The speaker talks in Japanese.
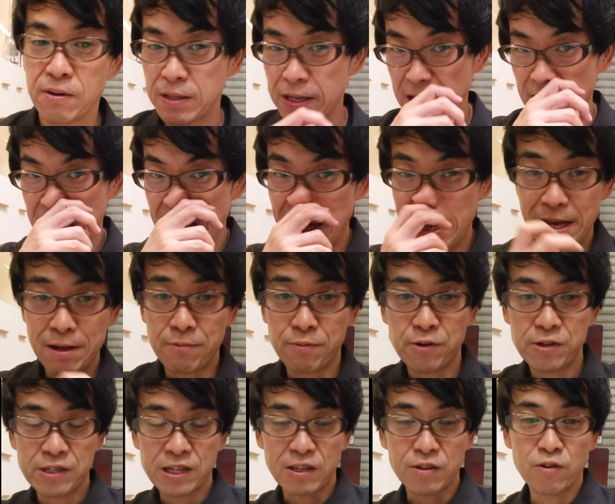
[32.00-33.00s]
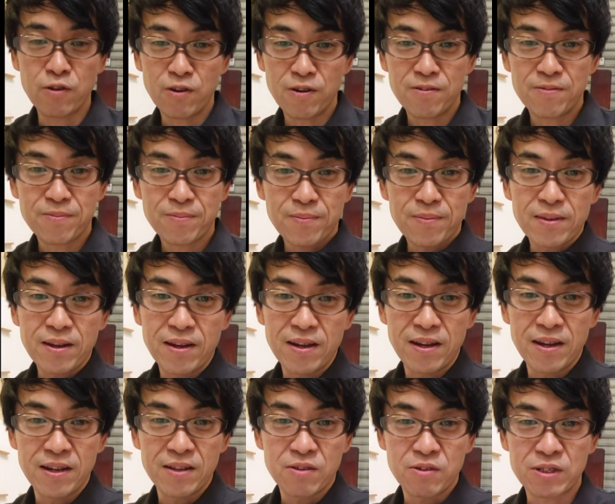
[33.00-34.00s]
で、ME さんの、
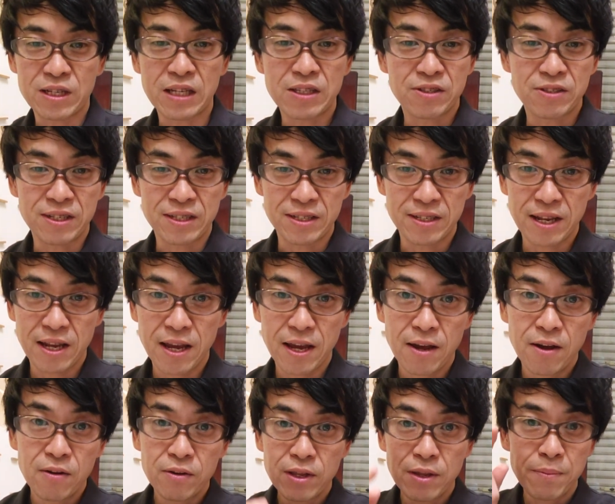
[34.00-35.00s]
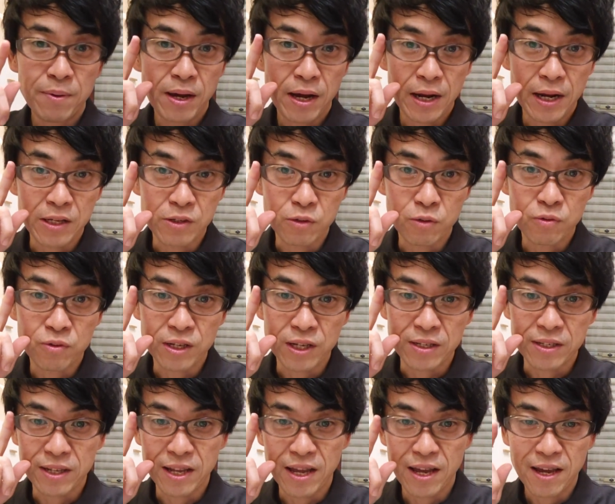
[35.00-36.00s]
えーと、シャツですね。で、メガネゾフで
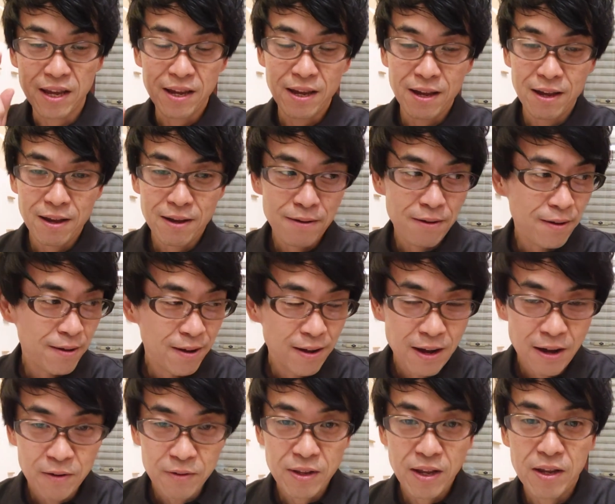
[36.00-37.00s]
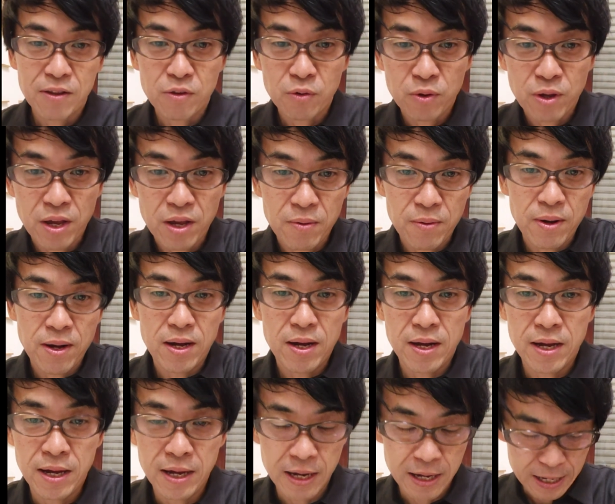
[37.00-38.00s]
すね。で、時計は、
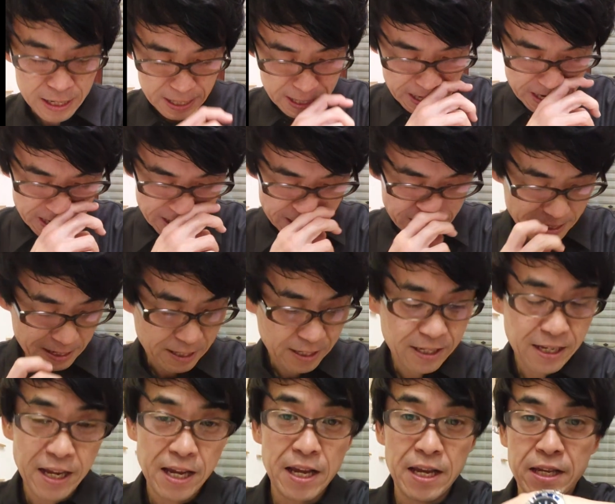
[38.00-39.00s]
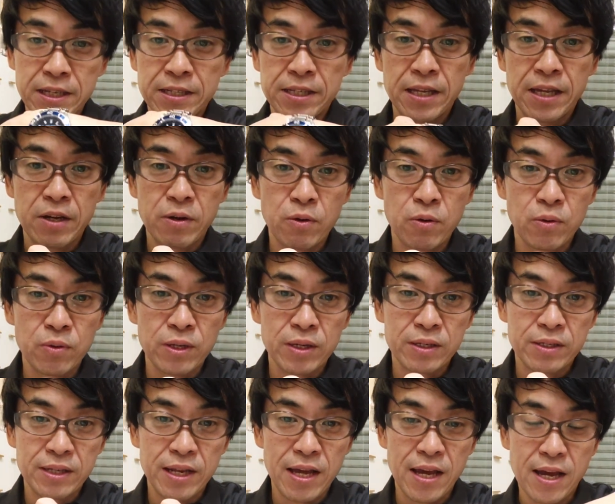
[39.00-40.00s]
えー、正、成功で
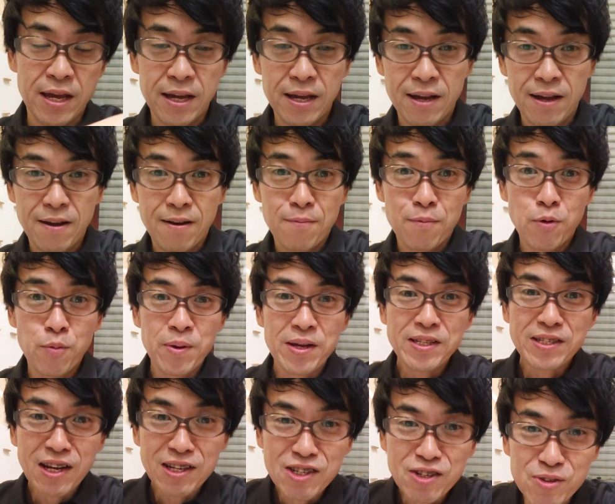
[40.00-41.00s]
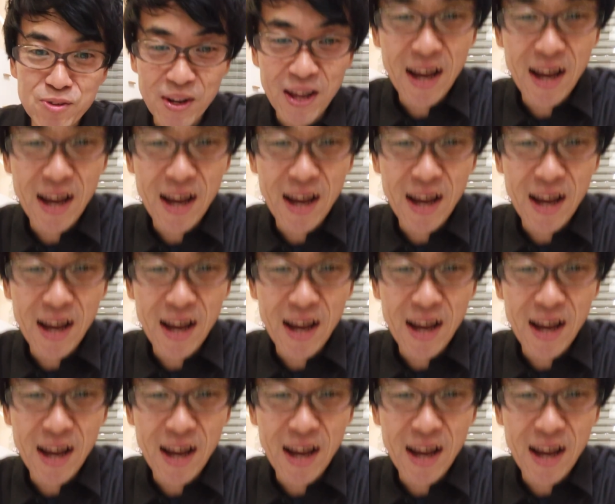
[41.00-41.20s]
すね。もう珍しく